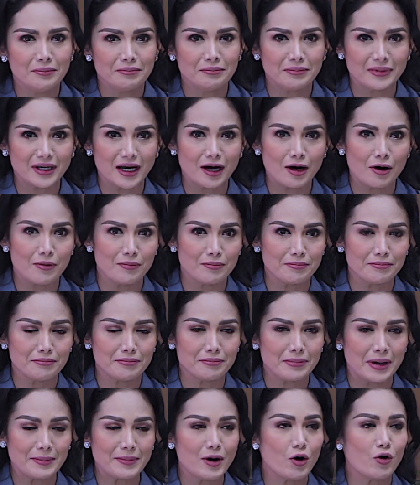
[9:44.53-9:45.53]
yang
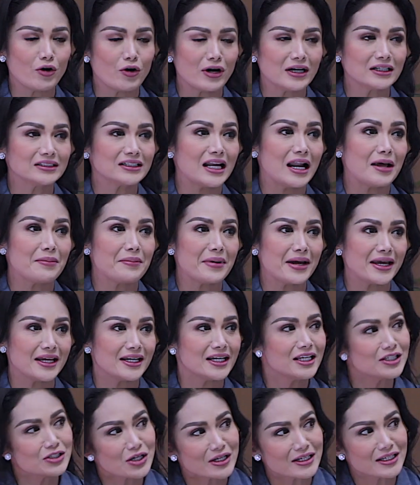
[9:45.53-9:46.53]
memang orang selama
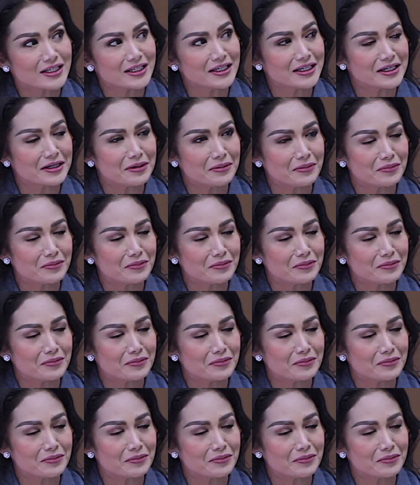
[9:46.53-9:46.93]
ini jadi